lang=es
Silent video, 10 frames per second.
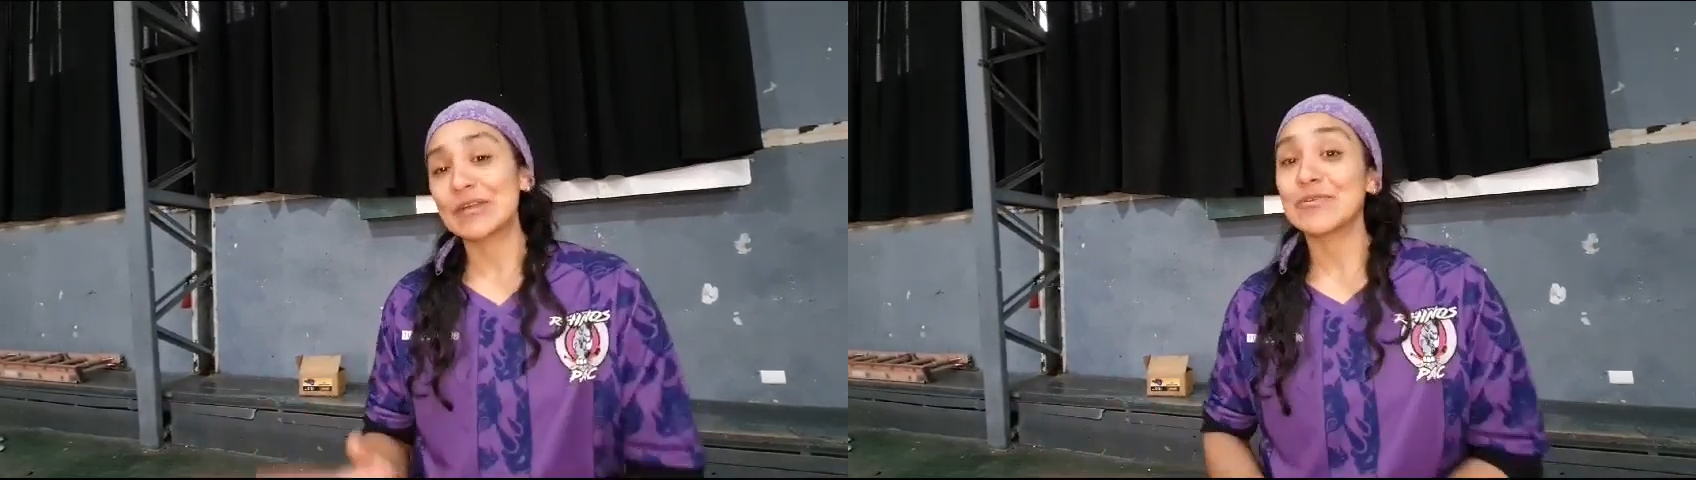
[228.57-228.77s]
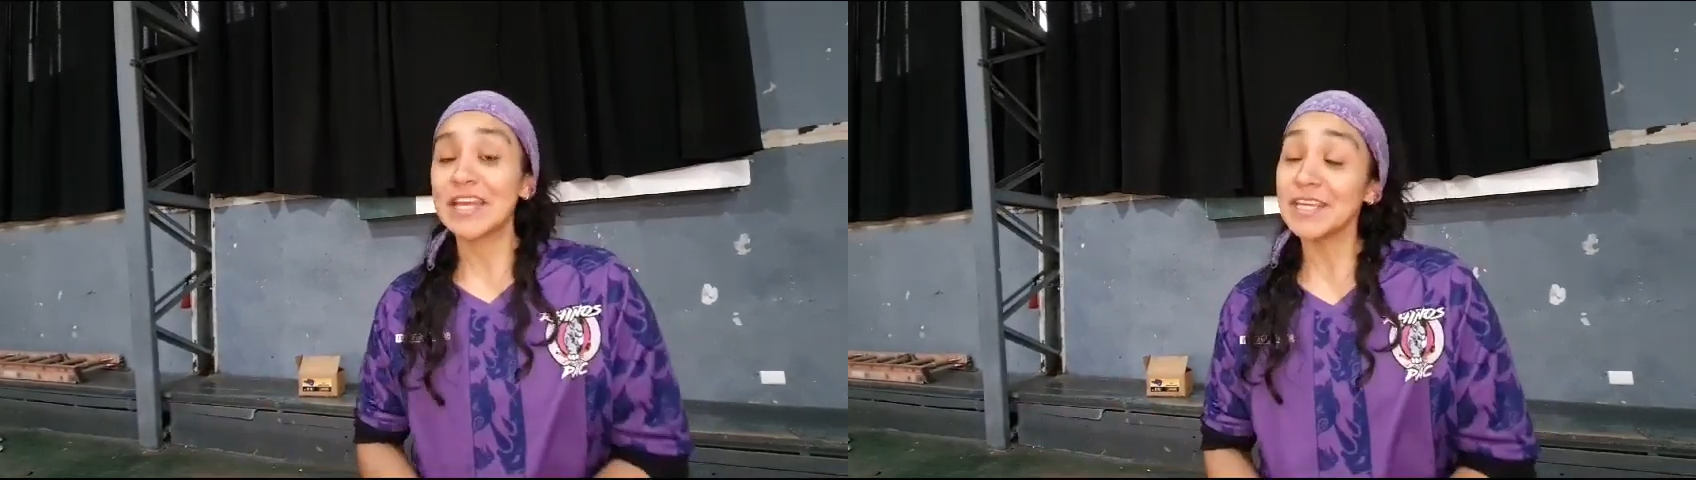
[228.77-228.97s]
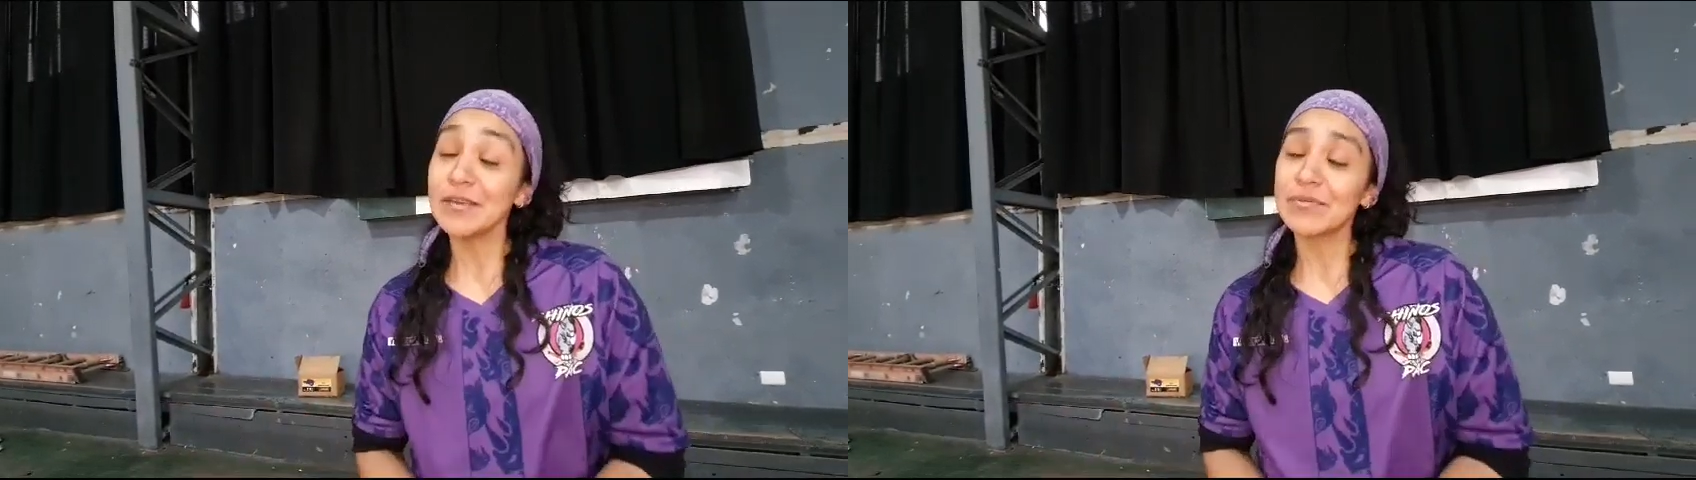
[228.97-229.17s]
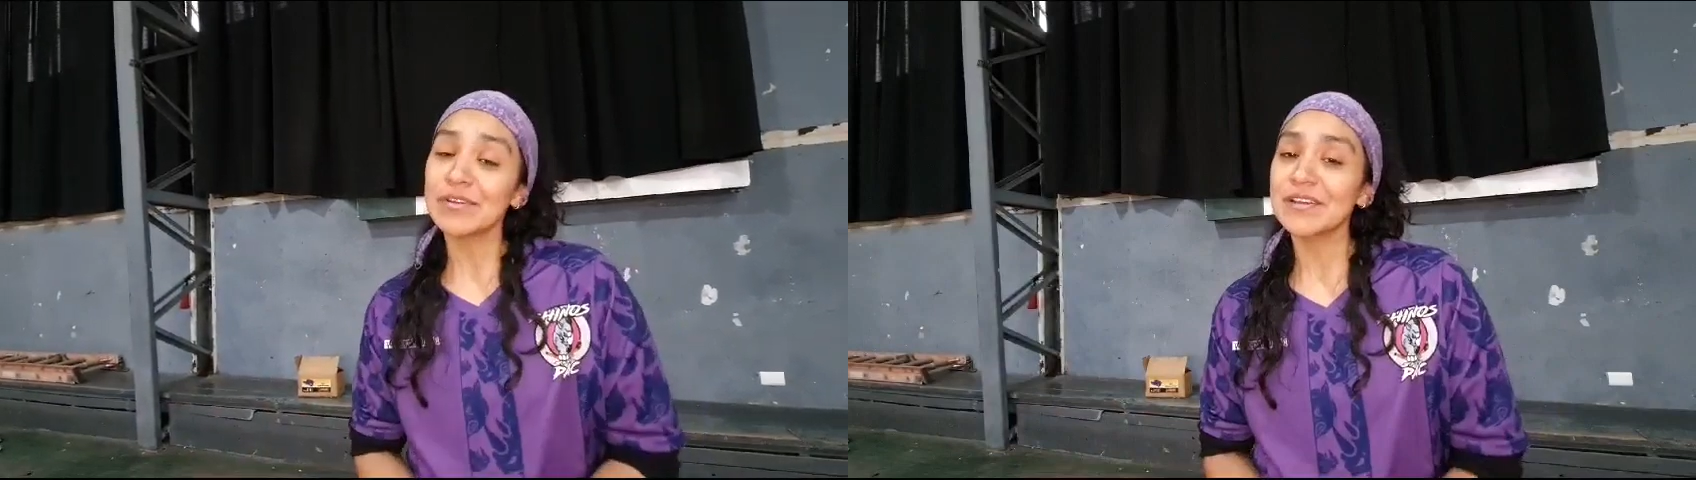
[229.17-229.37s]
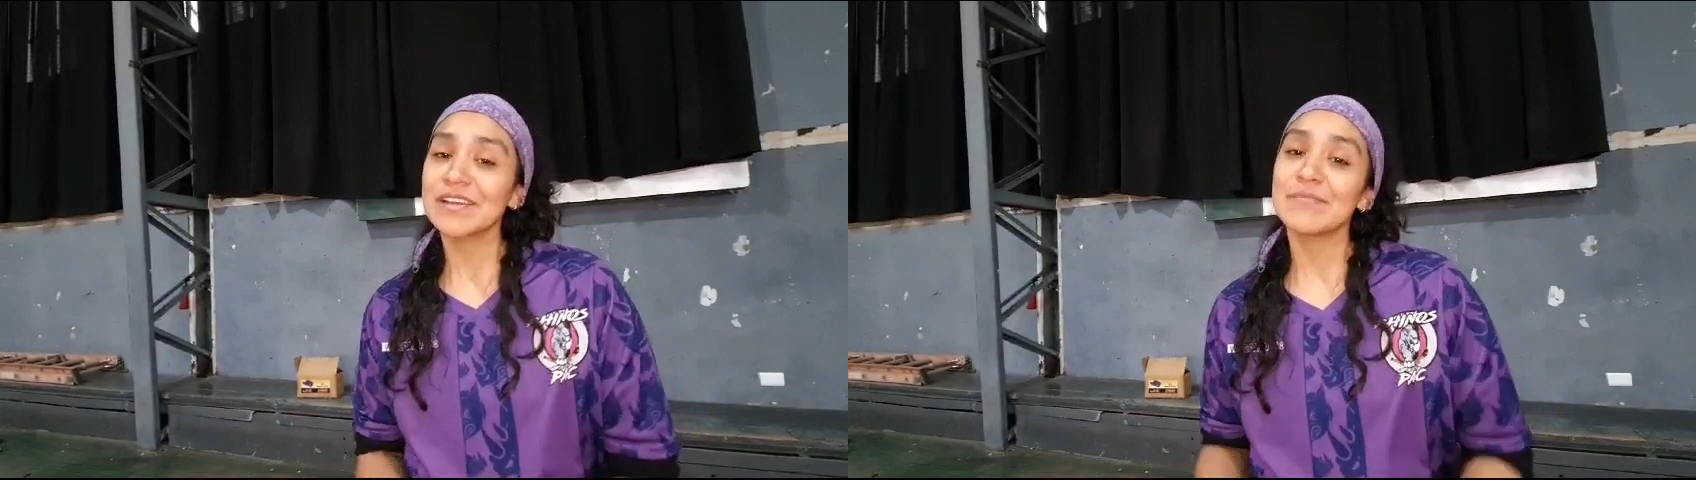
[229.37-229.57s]
algún
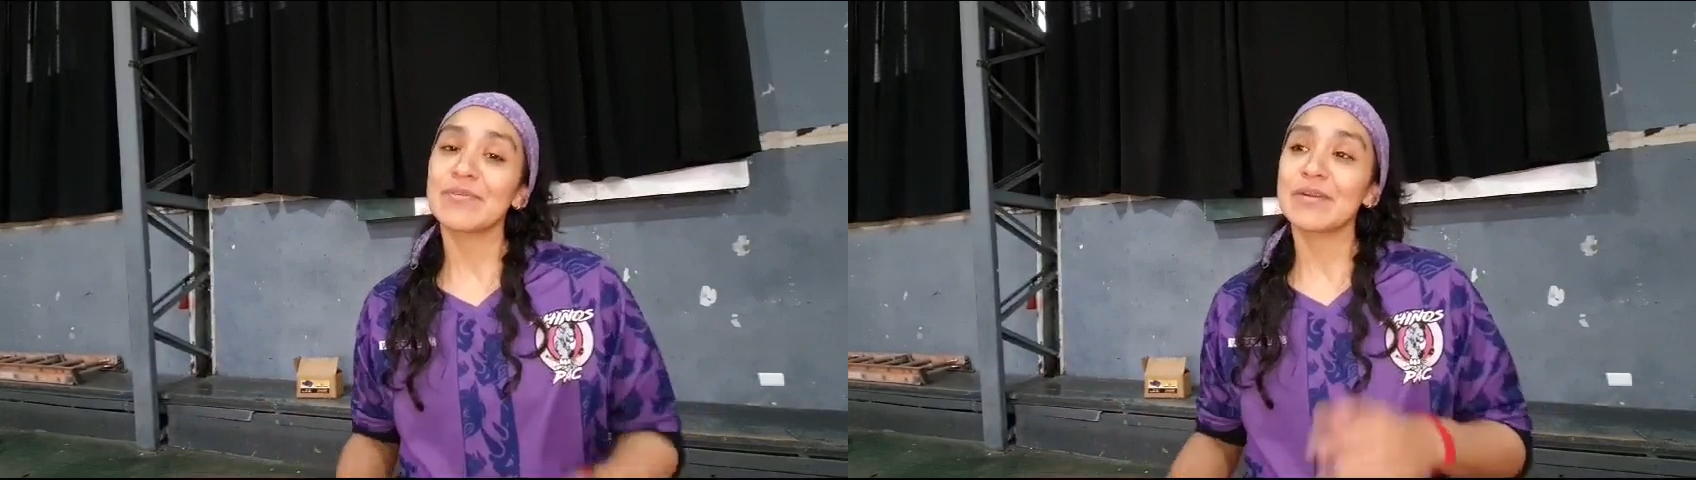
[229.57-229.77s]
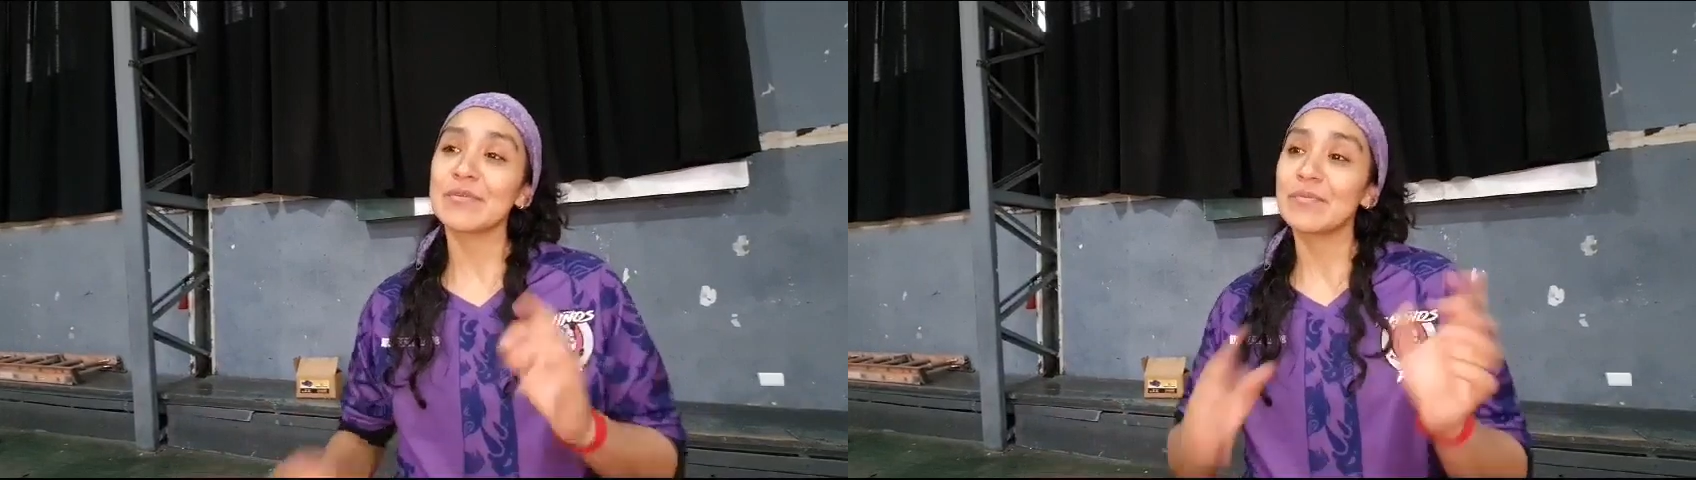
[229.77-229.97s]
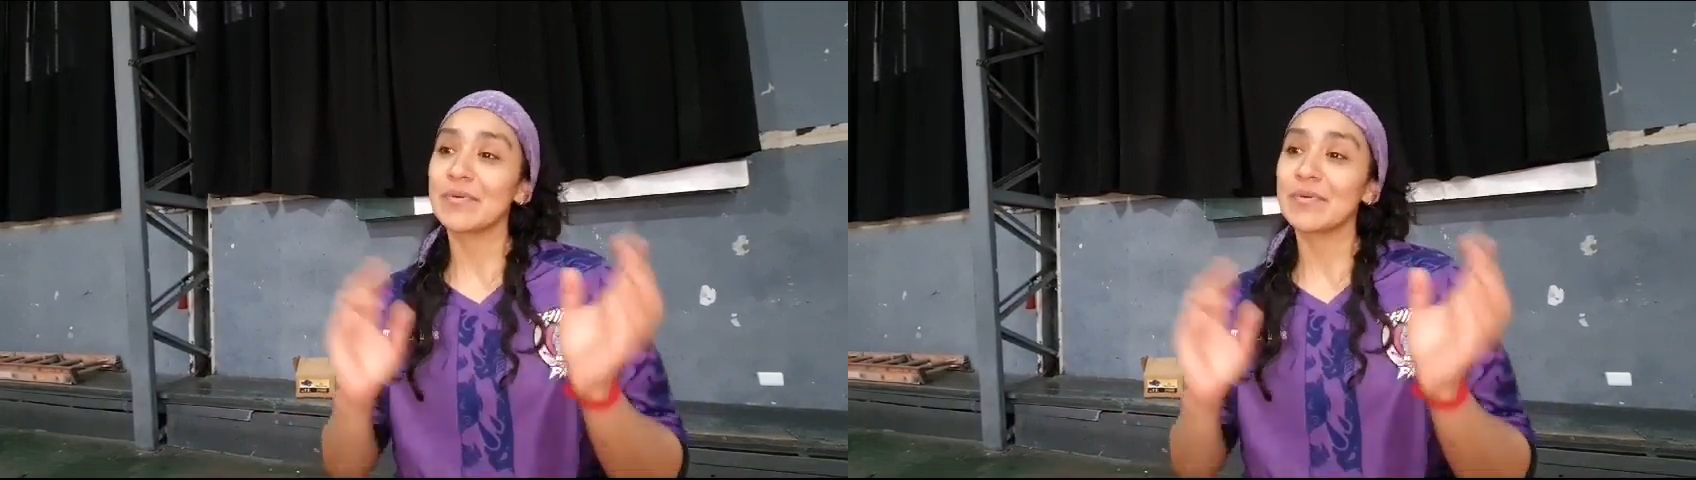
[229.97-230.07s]
equipo que podamos